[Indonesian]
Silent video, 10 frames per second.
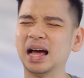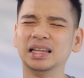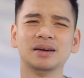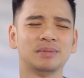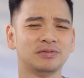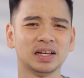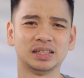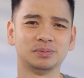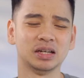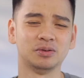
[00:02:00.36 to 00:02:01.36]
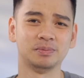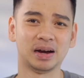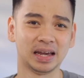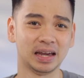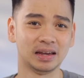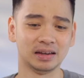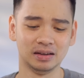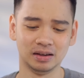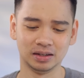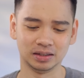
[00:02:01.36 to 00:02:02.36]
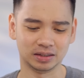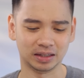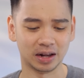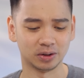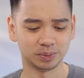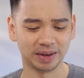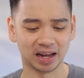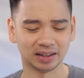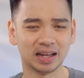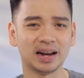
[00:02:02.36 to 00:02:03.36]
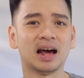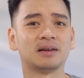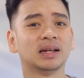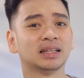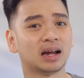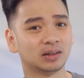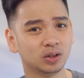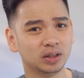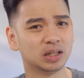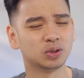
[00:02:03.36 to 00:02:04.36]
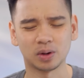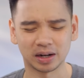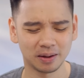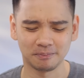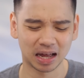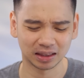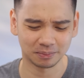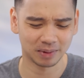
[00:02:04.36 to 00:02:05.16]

kali apa flagship Xiaomi pakai stereo speaker dari Harman Kardon dan suaranya mantep